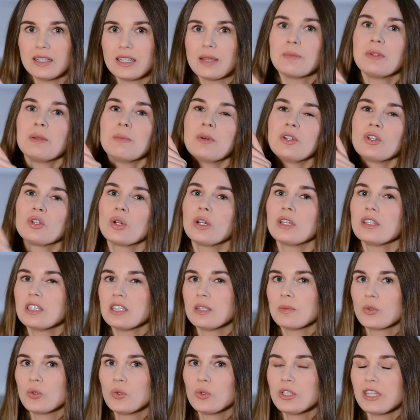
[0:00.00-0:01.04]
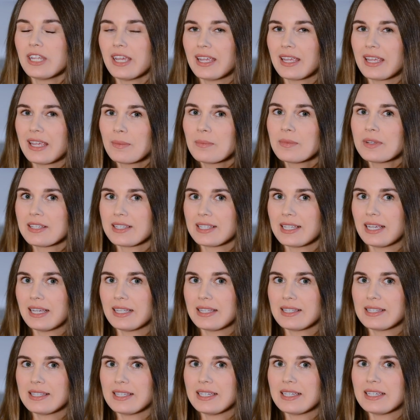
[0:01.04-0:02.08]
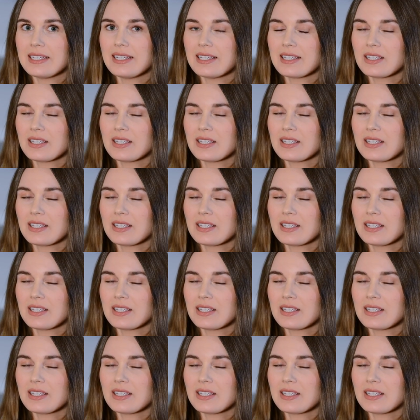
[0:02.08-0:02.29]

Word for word: damit man trotzdem gute Ergebnisse erzielt.